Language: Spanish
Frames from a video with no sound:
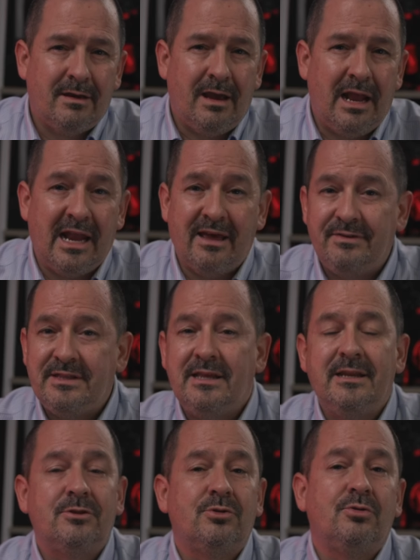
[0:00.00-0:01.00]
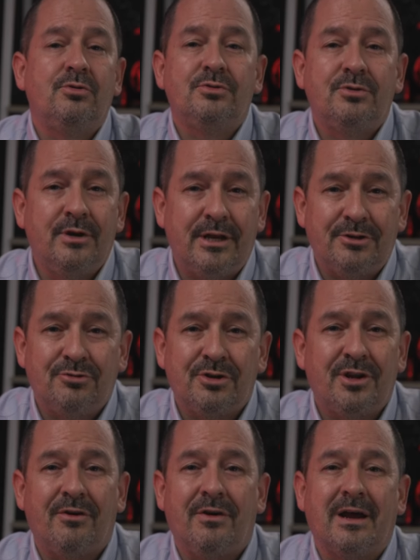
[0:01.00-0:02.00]
El jefe tiene todo su derecho a
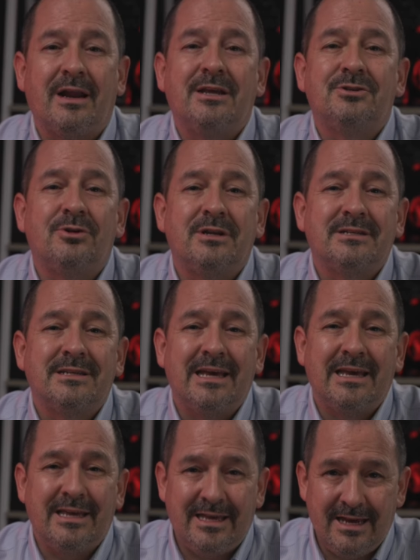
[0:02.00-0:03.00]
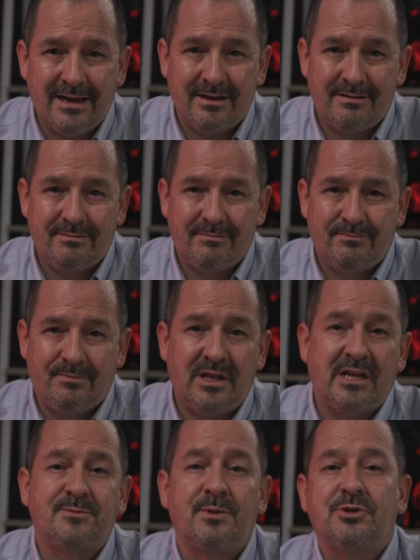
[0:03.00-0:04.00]
trabajar las horas que quiera y
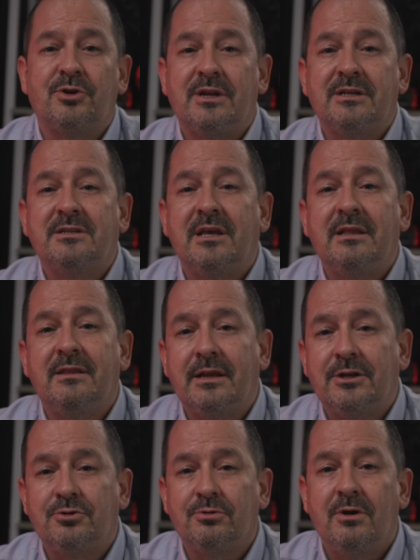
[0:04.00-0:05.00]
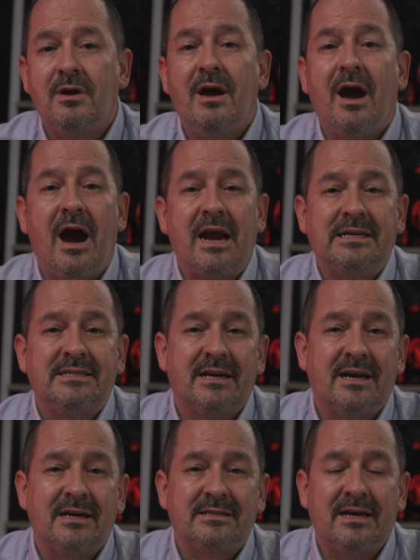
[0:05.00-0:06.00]
las personas tienen derecho a irse a
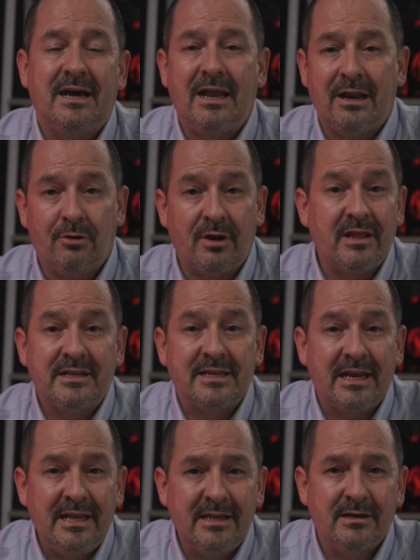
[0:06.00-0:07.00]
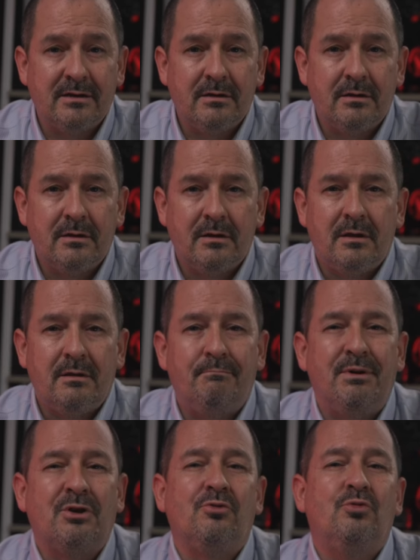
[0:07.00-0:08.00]
casa a la hora de salida,
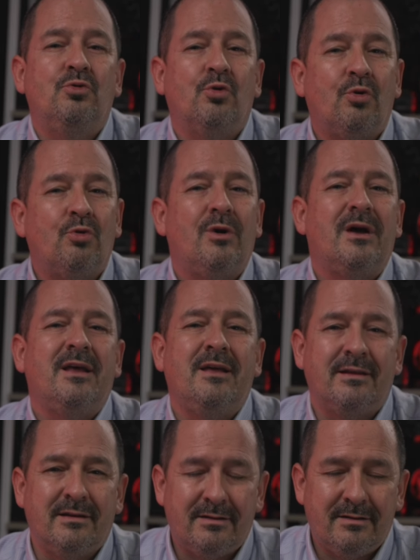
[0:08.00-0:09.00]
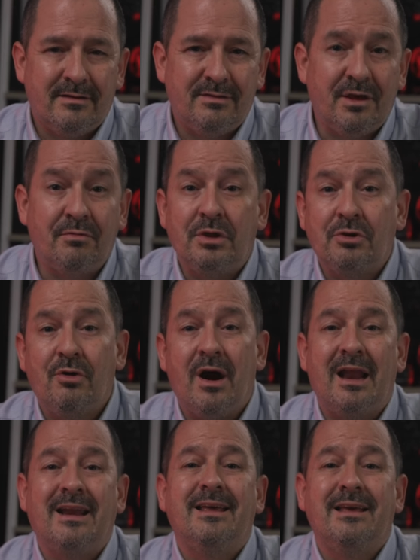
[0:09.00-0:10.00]
pero no lo harán debido
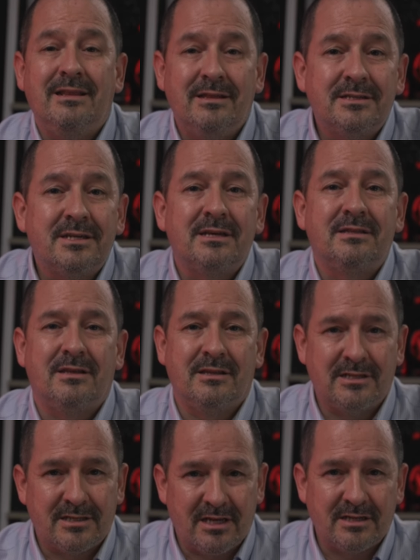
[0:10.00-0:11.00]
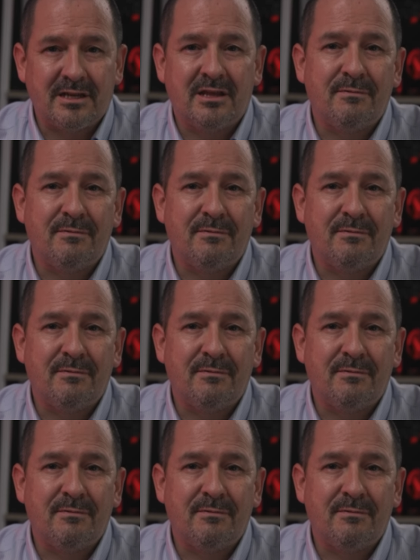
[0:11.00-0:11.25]
al índice de distancia de